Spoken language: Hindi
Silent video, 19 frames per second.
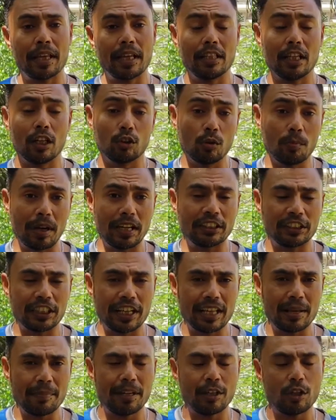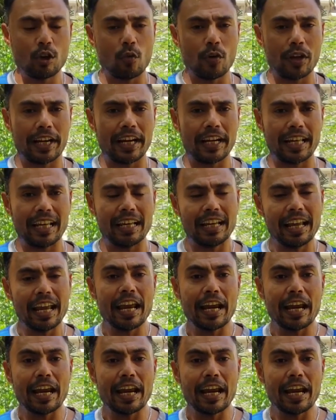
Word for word: के अंदर दुबई स्टेडियम की जो विकेट है